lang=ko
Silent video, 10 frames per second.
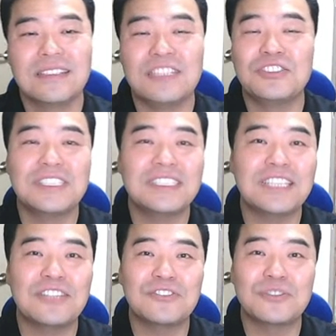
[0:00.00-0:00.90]
이순신
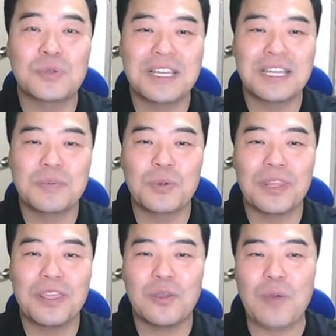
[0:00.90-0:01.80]
장군 동상이
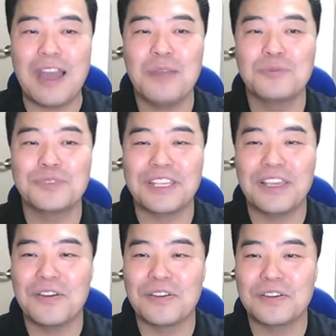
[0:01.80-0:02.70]
보이네요.
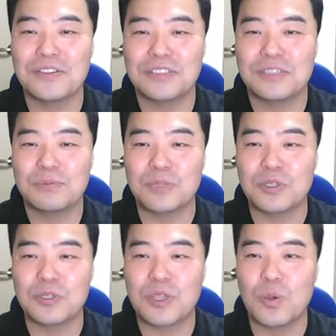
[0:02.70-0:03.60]
광화문이에요. 지금
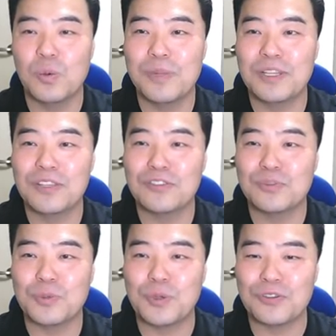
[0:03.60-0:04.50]
이쪽에 교복
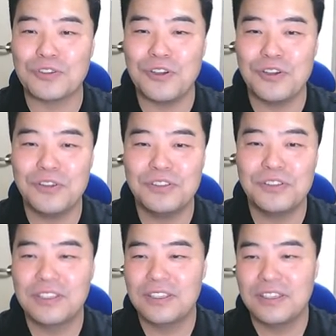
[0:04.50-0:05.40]
빌딩도 보이고요.
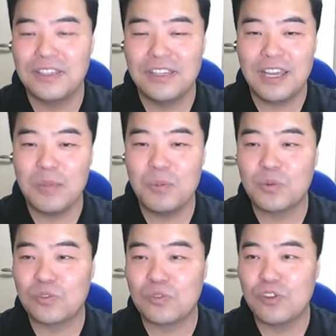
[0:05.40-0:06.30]
한번
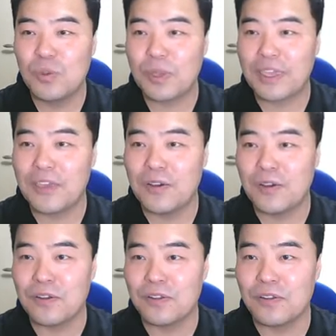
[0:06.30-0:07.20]

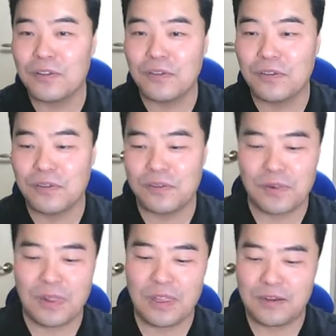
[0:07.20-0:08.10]
둘러볼게요. 어,
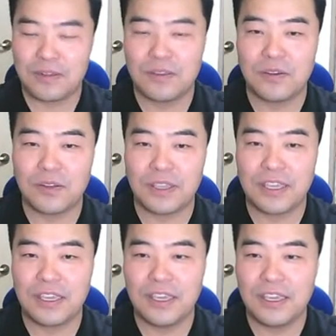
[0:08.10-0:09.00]

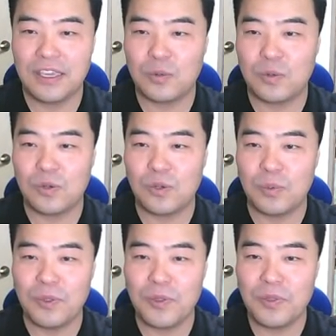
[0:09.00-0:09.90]
이렇게
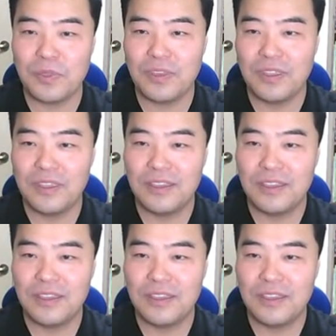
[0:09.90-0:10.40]
돌려보면,